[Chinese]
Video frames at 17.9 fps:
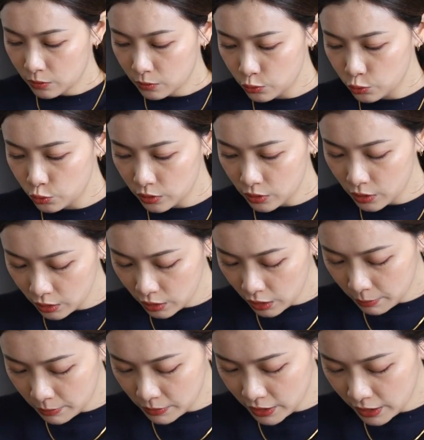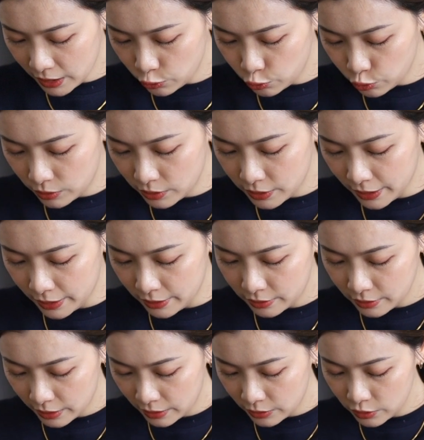我决定他们家的唇彩
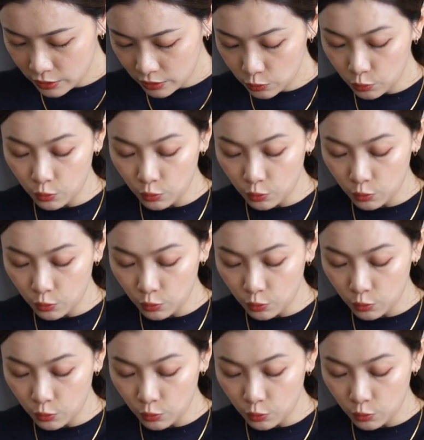这三支